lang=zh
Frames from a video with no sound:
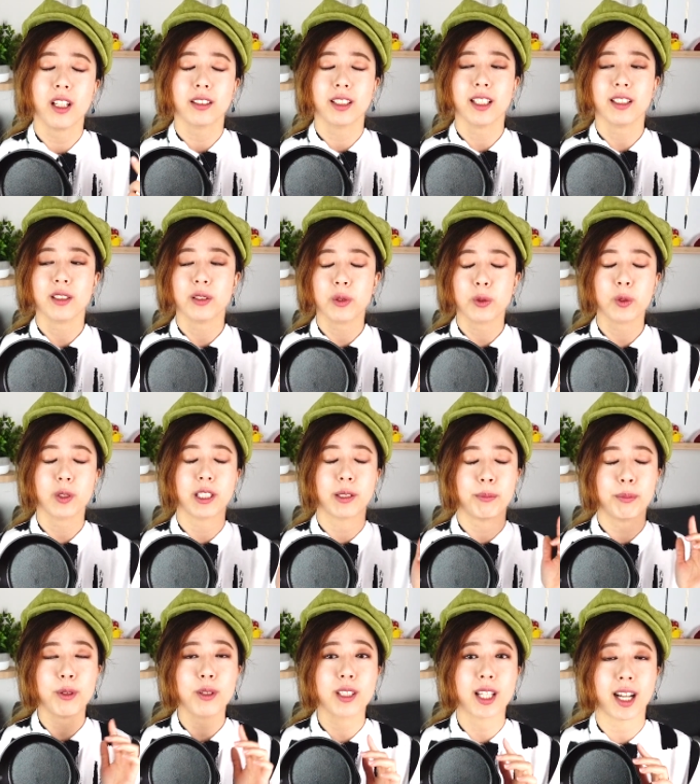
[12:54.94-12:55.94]
但是如果你
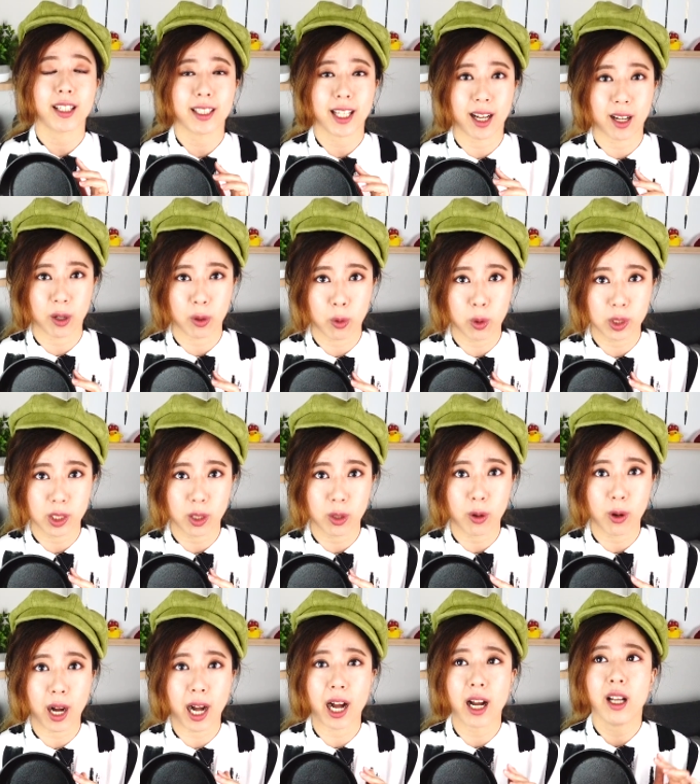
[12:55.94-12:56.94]
不想养锅的
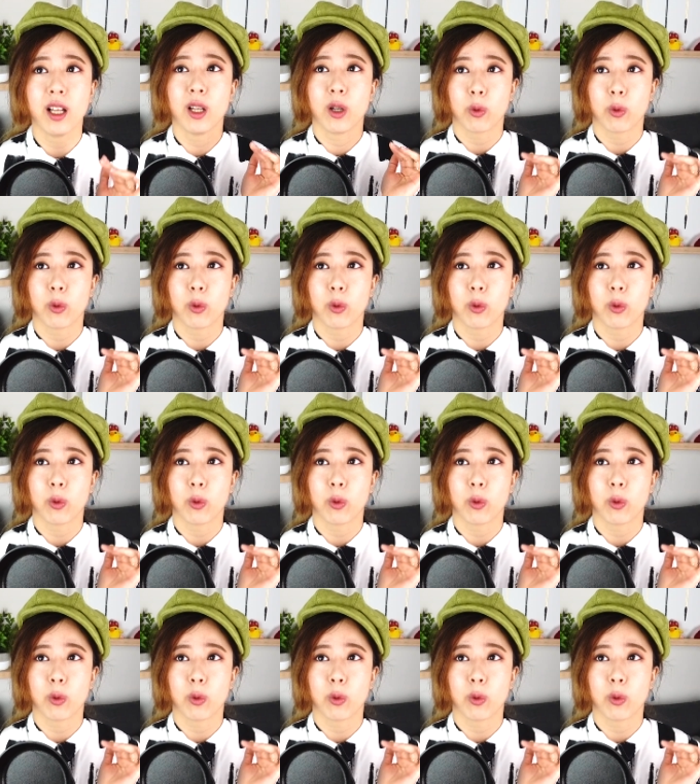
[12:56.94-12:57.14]
话，